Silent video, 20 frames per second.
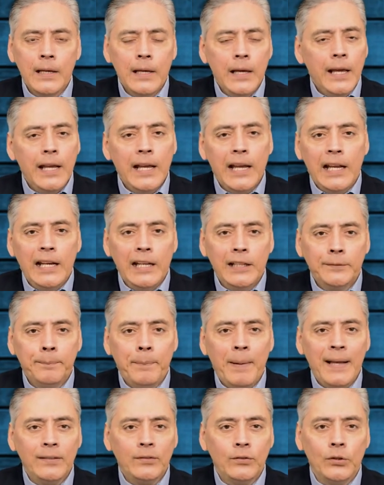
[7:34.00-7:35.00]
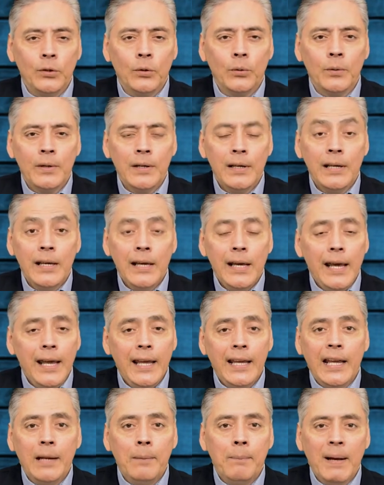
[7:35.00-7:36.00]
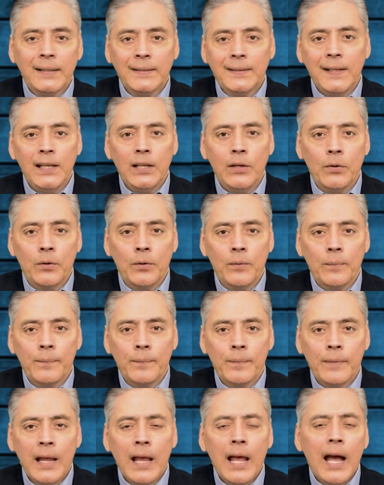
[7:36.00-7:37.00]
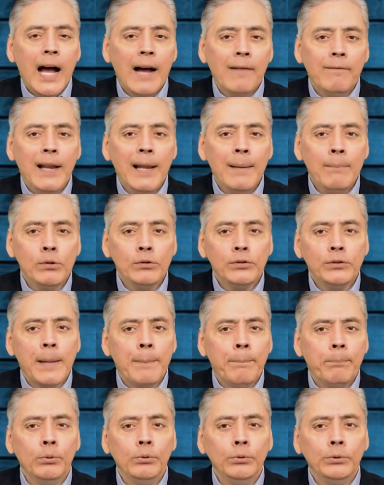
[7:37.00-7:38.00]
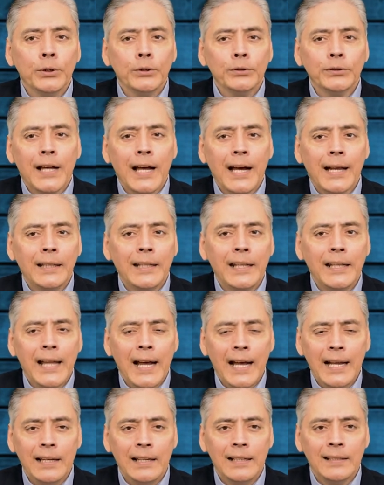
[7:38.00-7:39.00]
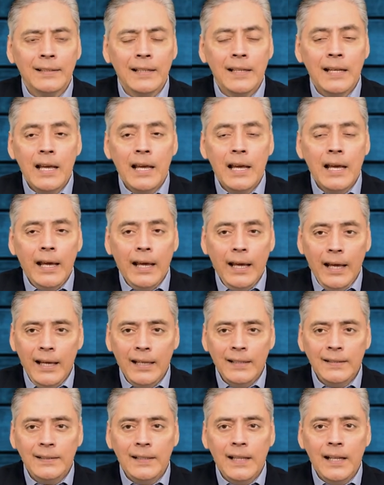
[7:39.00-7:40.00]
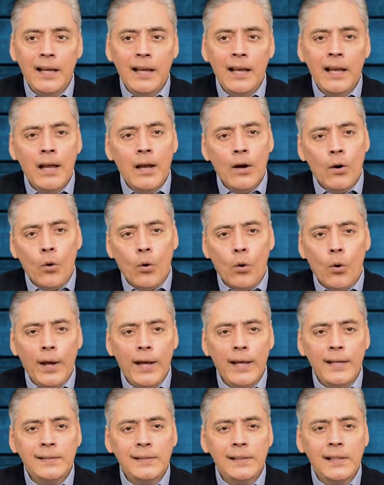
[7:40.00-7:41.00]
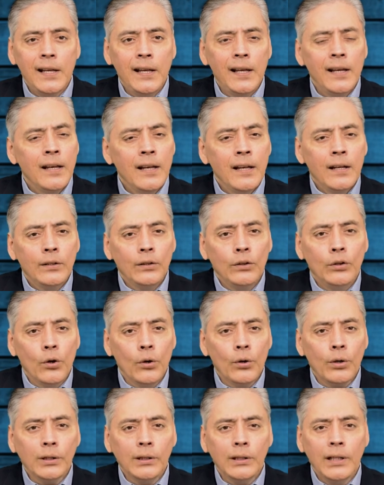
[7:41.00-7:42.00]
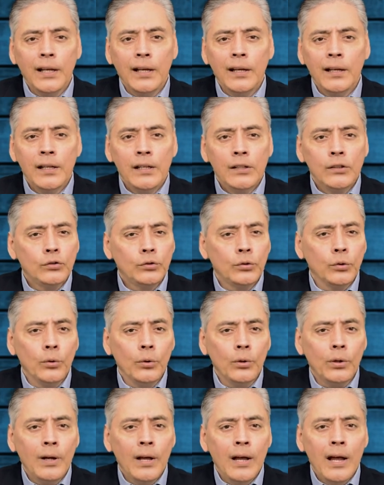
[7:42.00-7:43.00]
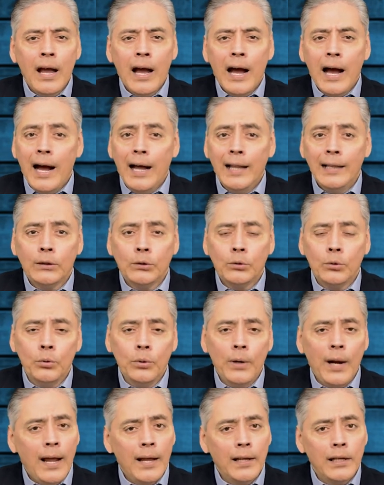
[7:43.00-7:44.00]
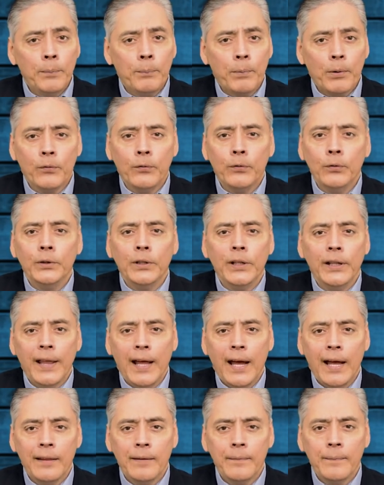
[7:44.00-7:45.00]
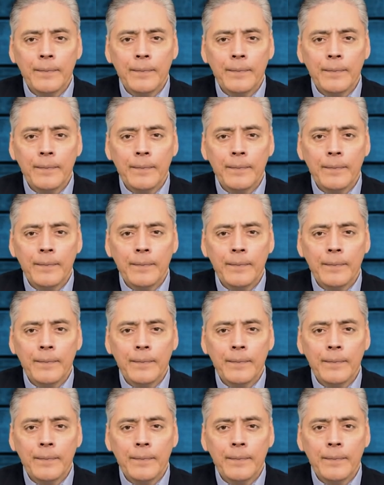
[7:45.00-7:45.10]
en el espacio, en el vacío. Hablemos de puntos cardinales, este, oeste, norte, sur, altura y profundidad.